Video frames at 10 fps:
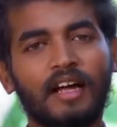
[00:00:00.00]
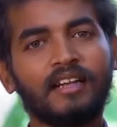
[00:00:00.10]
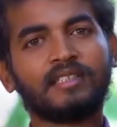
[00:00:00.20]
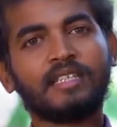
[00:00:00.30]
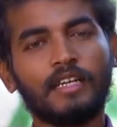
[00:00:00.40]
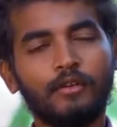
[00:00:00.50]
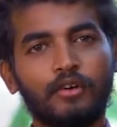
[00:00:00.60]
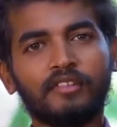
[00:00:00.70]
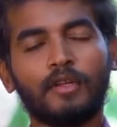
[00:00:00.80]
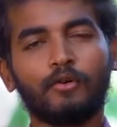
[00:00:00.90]

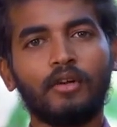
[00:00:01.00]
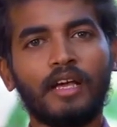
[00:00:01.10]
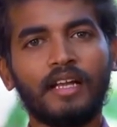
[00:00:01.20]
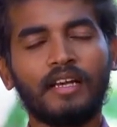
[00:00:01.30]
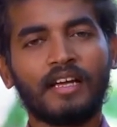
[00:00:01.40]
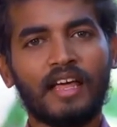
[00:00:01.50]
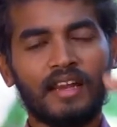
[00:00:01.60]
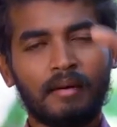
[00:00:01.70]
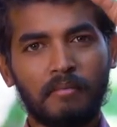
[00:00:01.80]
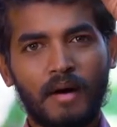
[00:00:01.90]
கட்சிக்குன்னு ஒரு சில கொள்கைகள் இருக்குது
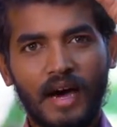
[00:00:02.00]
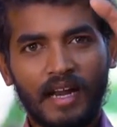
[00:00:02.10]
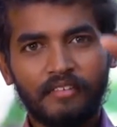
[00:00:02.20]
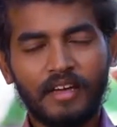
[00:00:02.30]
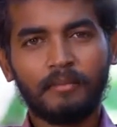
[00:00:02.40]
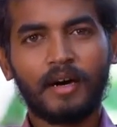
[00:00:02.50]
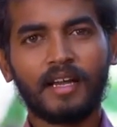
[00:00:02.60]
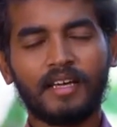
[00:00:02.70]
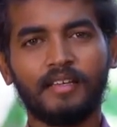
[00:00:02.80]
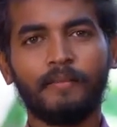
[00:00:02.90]
அதெல்லாம் மாறவே
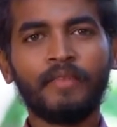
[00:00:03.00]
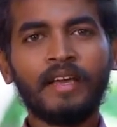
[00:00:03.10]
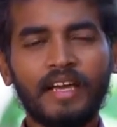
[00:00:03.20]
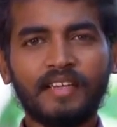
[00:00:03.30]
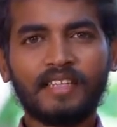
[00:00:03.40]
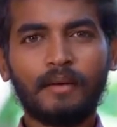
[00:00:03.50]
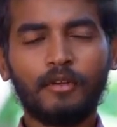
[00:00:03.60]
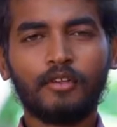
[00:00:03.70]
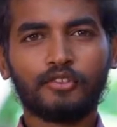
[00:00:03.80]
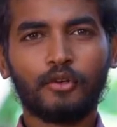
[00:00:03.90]
மாறாது
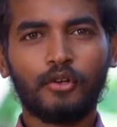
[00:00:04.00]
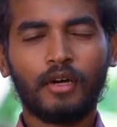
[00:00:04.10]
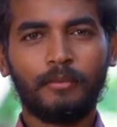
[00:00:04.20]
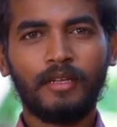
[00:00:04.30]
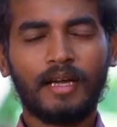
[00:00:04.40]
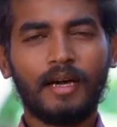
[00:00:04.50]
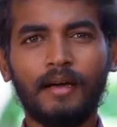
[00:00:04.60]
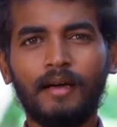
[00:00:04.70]
எக்ஸாம்பிளுக்கு சொல்லணும் அப்படின்னா